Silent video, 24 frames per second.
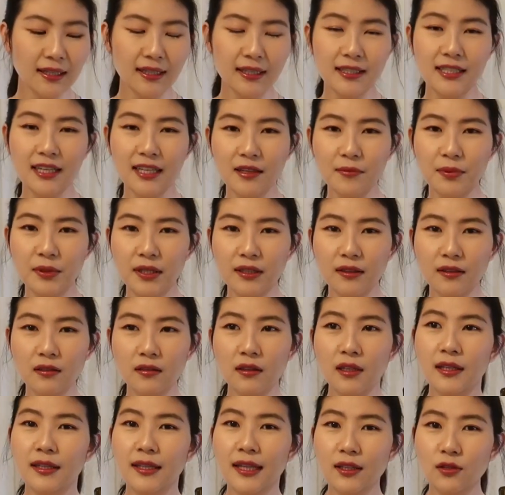这一瓶
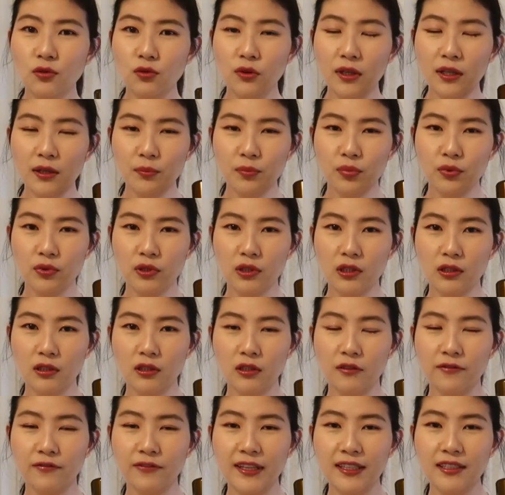它虽然不是
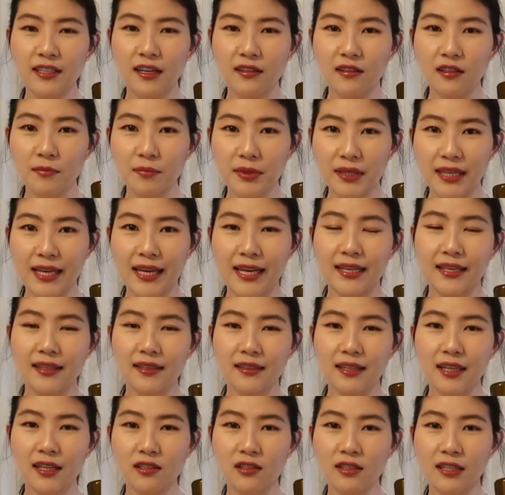非常的便宜，
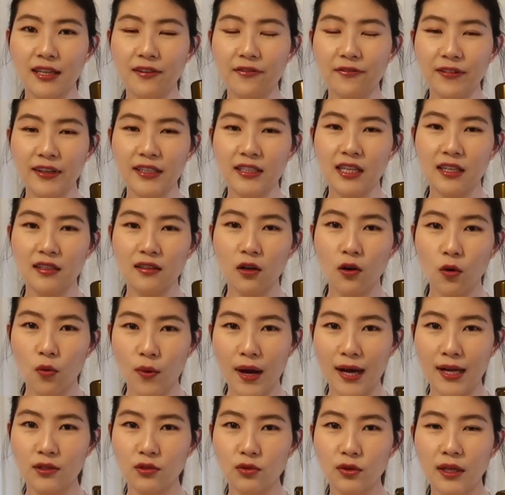但是它非常的
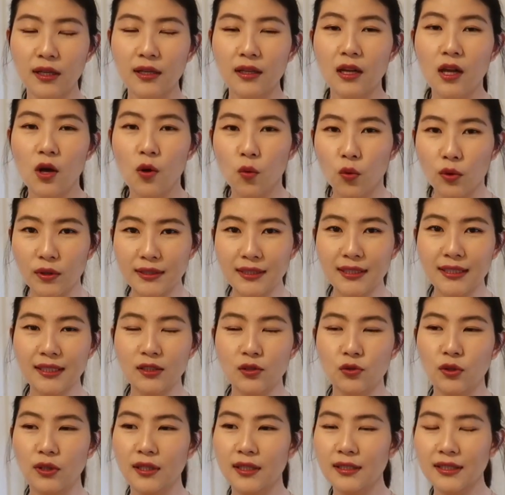划算。我自己
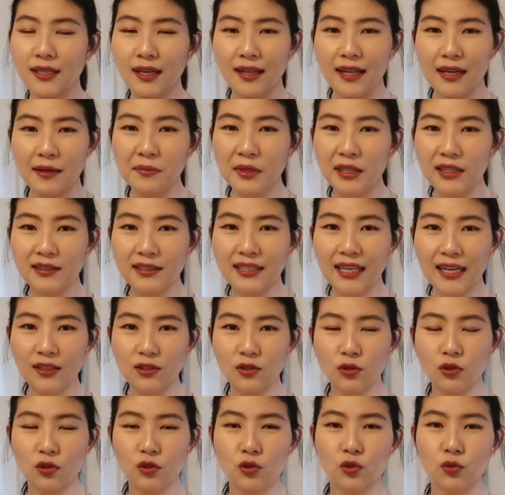觉得像蓝妹儿家就
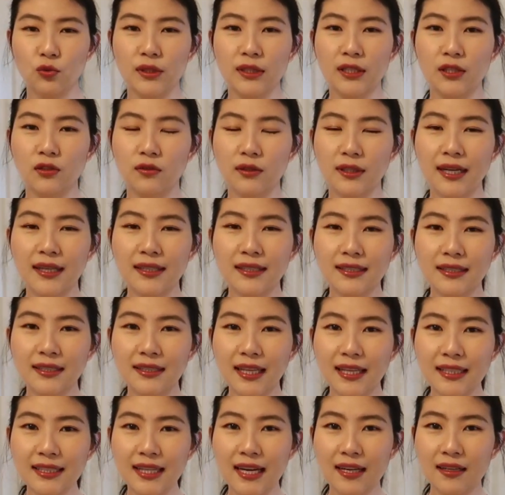是属于那种它
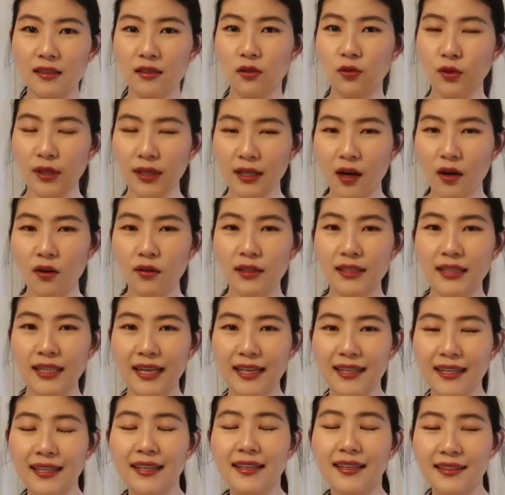单价可能会高一点，
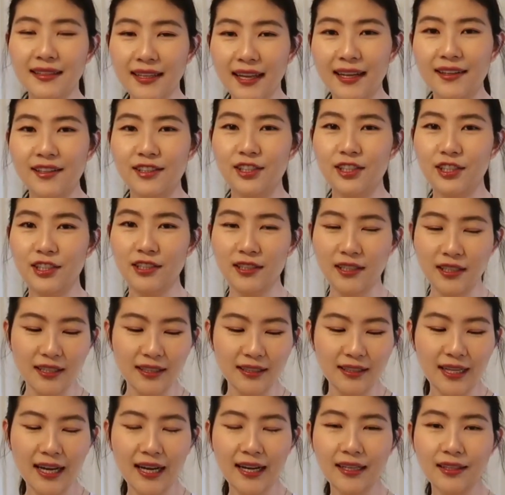但是
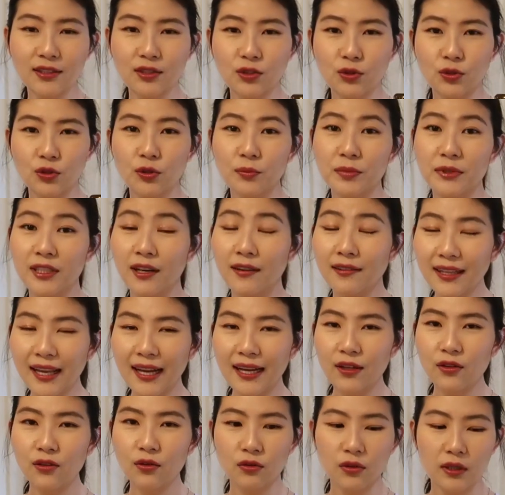它就是比较耐
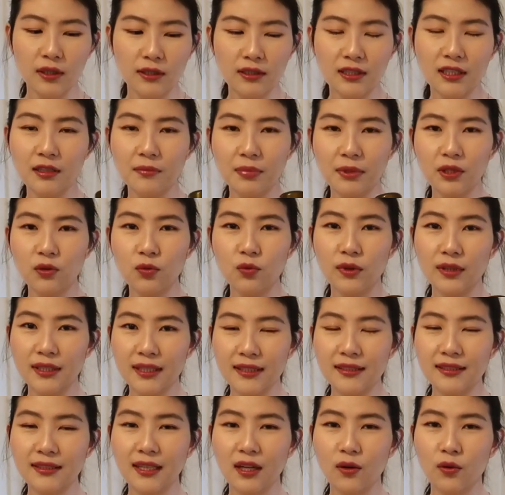用，这一瓶我
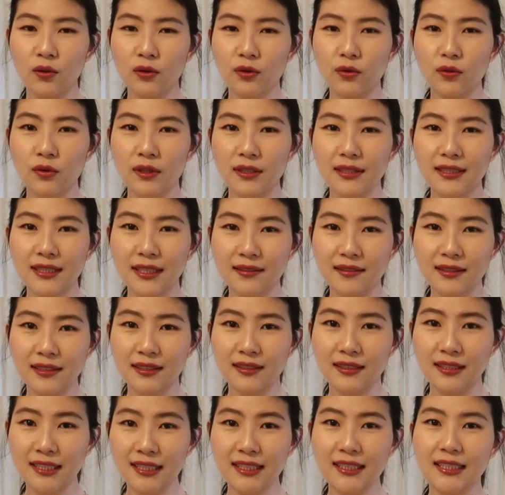印象我用了将近
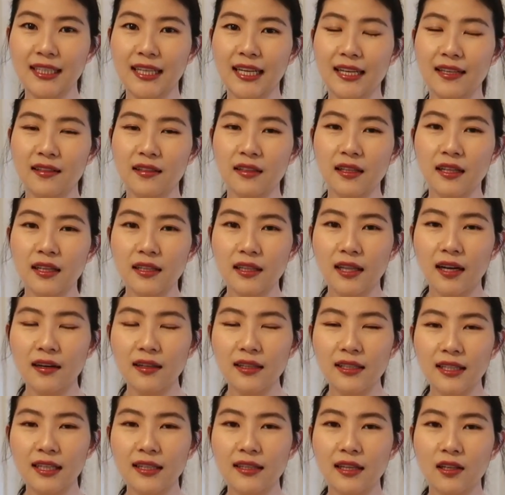1年，当然
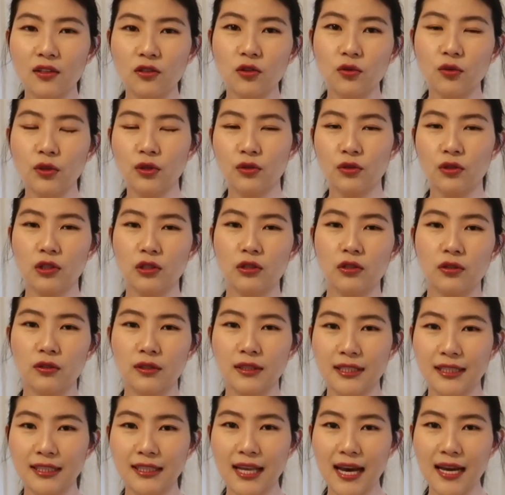1年当中我有试
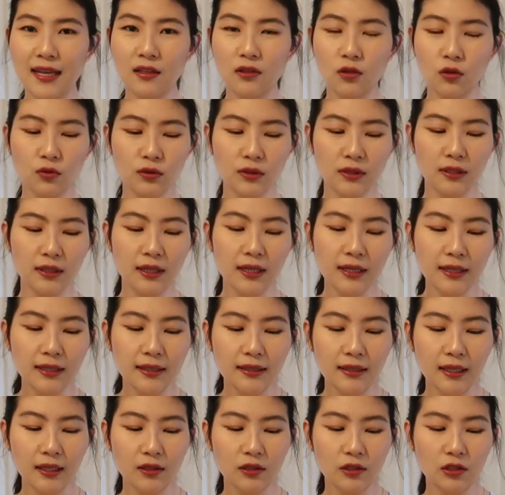其他的东西，
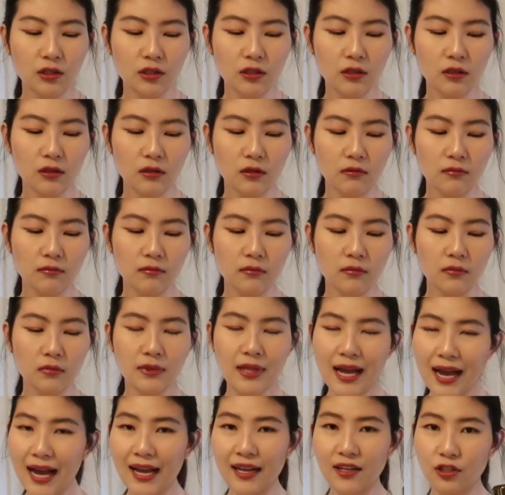但是
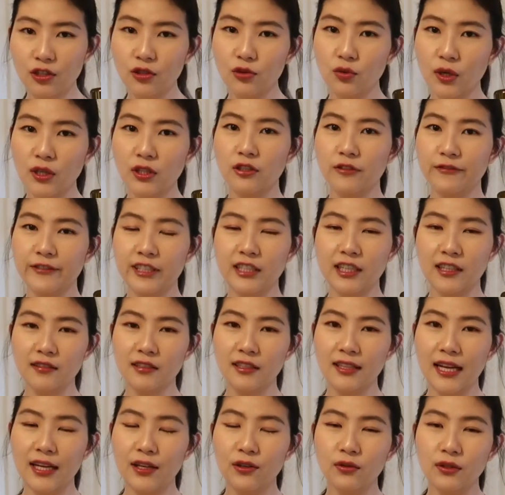它还是算是非常的
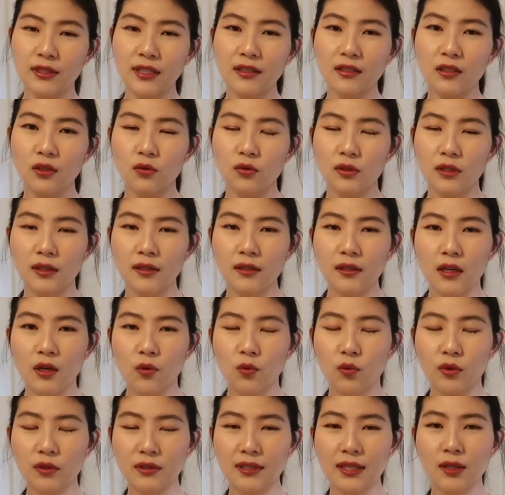耐用，像有的
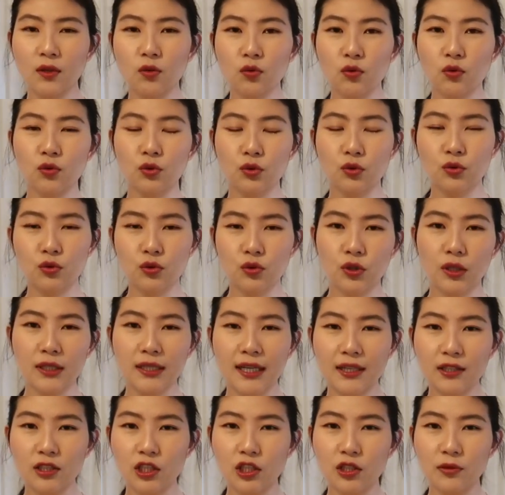我在陆陆续续穿
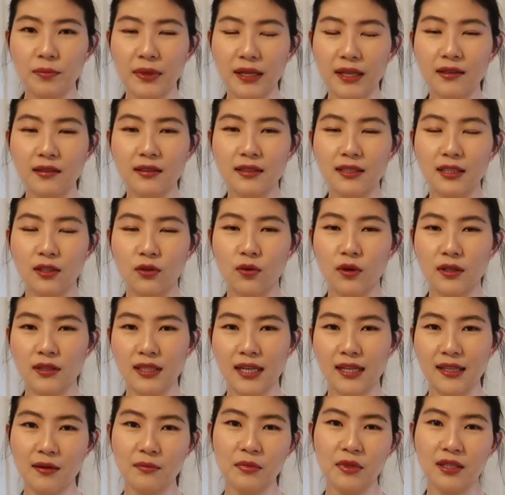插试别的情况
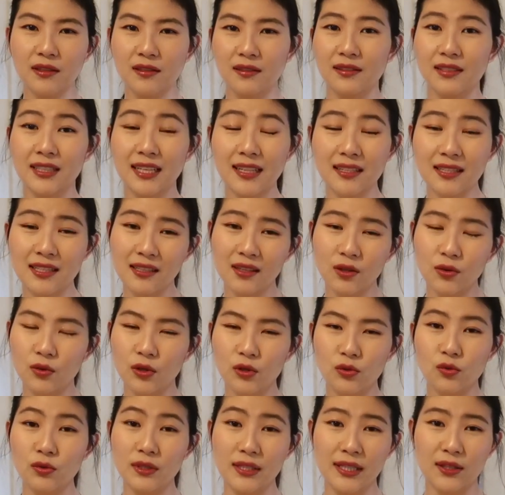下，他们可能3、4个月
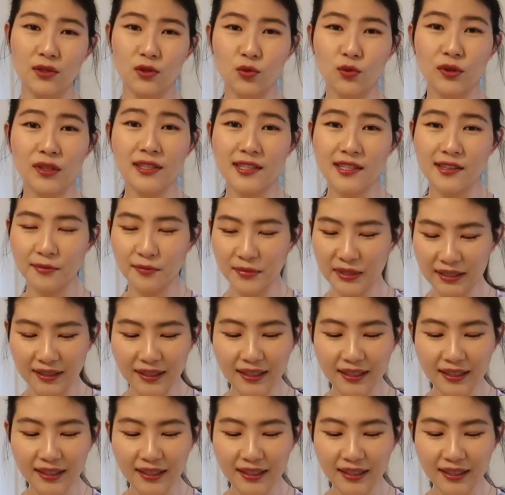就结束了生命。